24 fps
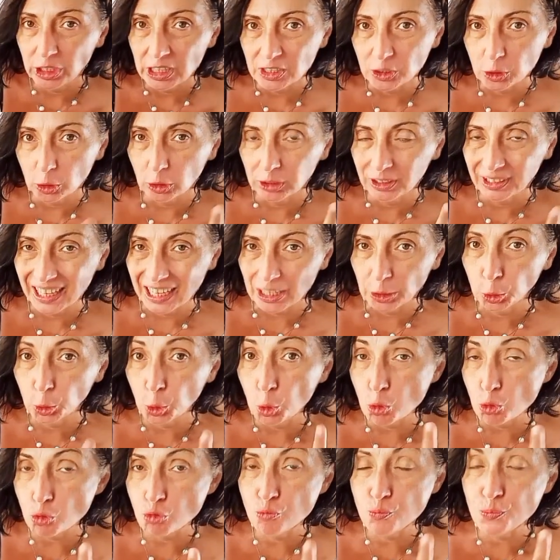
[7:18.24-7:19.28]
è di
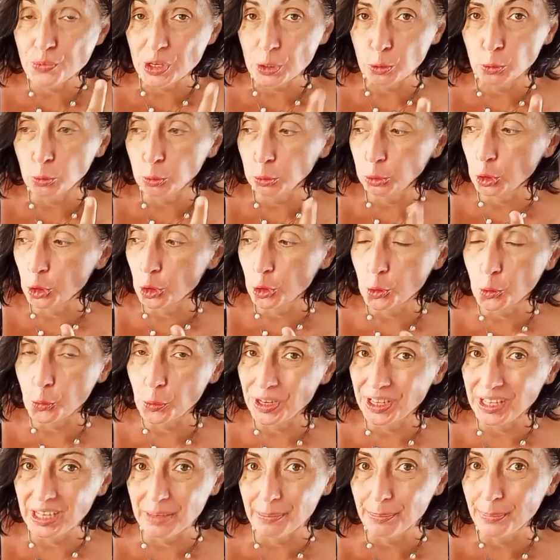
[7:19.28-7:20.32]
soltanto un minuto,
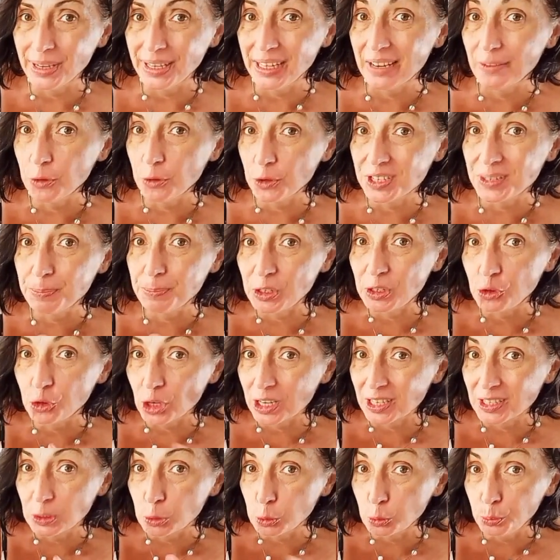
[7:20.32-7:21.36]
quindi me devo
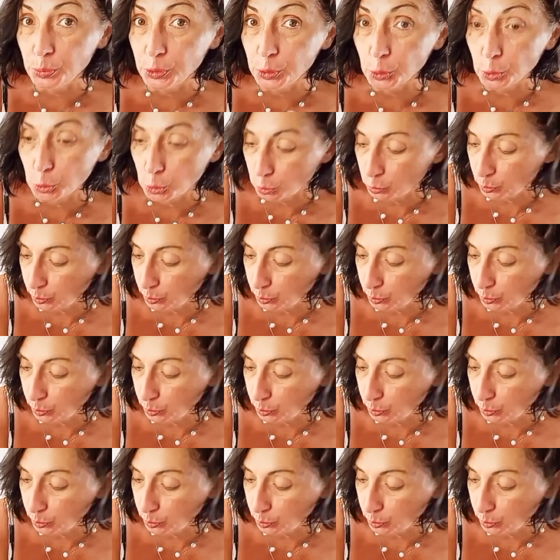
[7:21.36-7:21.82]
spicciare subito